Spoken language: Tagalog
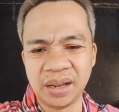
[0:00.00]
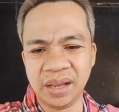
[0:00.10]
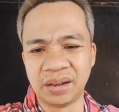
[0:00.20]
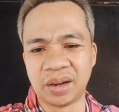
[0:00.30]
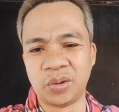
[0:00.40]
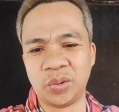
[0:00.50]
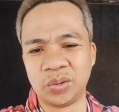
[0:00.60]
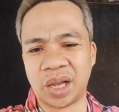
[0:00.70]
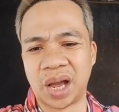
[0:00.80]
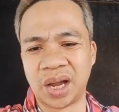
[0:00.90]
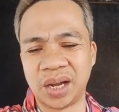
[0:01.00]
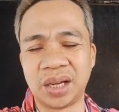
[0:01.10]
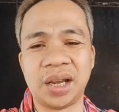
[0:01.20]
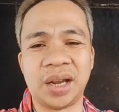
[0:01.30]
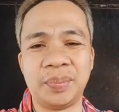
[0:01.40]
lahira gud og dalaga
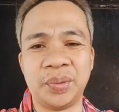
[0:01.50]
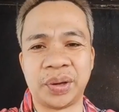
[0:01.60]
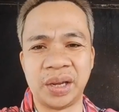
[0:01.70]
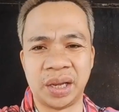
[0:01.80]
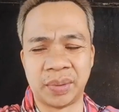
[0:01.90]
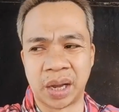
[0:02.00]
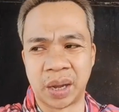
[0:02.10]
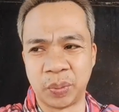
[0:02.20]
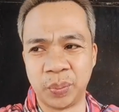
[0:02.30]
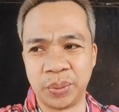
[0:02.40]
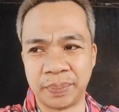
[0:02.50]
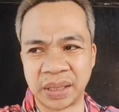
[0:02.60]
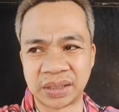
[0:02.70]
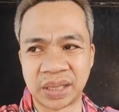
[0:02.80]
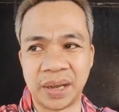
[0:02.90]
ang kinabuhi ning mga pobre
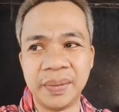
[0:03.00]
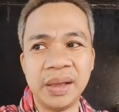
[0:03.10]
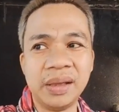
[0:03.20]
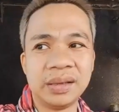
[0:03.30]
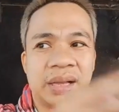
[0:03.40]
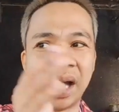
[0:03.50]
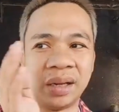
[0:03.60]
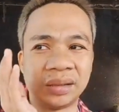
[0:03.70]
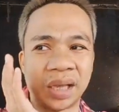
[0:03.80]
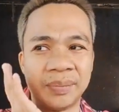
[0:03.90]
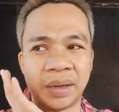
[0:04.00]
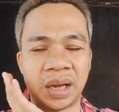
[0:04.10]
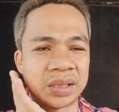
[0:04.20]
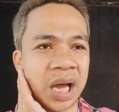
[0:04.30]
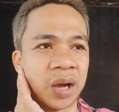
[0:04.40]
basta naa natay
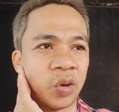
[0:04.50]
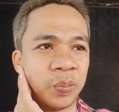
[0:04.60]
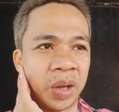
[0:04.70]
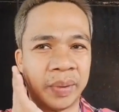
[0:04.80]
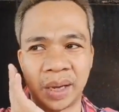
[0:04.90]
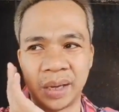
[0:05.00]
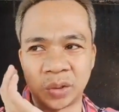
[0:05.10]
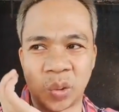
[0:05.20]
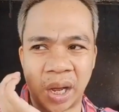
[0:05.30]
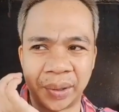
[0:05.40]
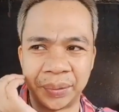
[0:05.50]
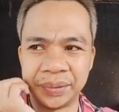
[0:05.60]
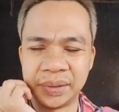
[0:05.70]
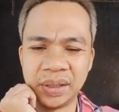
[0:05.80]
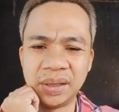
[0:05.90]
mga sakop nga mga
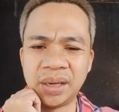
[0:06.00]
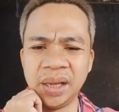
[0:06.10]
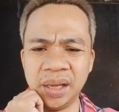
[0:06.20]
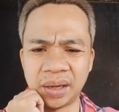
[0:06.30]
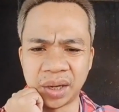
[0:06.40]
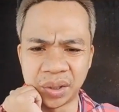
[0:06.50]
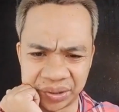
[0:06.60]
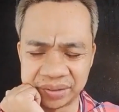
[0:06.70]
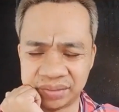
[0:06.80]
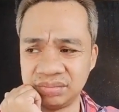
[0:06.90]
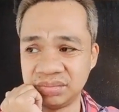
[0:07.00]
datuanon lahira gyud